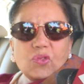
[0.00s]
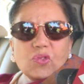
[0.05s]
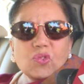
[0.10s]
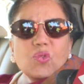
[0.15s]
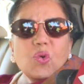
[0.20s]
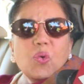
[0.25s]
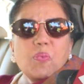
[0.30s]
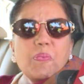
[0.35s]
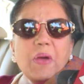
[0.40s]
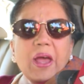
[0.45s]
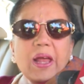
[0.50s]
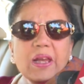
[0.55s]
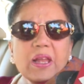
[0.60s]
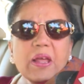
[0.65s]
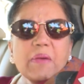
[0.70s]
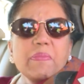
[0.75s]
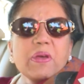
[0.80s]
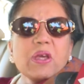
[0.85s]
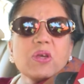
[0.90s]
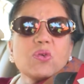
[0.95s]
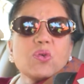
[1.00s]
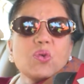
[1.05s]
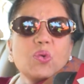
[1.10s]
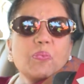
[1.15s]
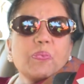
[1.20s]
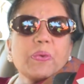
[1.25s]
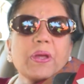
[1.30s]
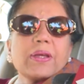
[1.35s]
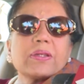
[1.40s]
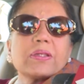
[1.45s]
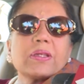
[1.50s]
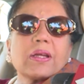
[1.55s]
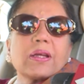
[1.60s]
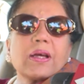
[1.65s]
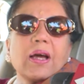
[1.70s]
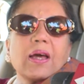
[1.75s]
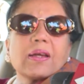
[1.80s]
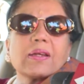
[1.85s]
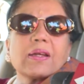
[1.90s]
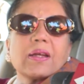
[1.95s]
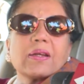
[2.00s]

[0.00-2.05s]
वो पहले भी यूपीए सरकार